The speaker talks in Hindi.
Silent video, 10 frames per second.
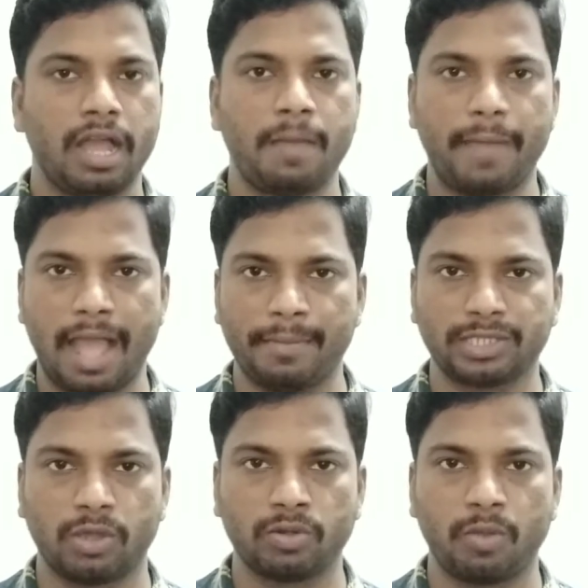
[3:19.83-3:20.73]
आप
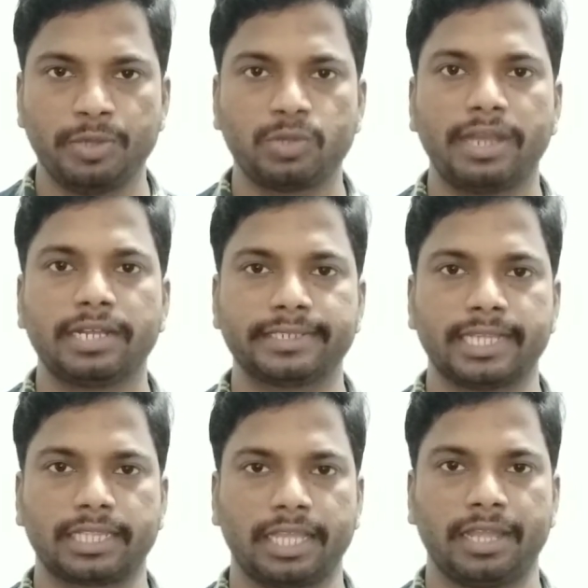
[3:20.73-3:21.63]
अमेजोन को भी ज्वाइन कर
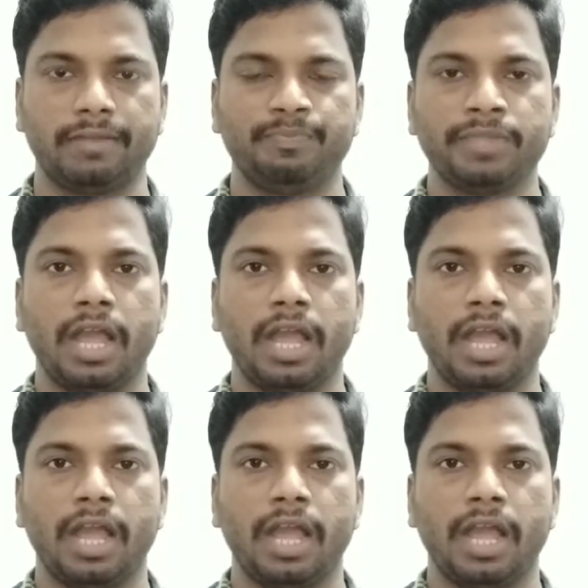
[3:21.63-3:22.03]
सकते हैं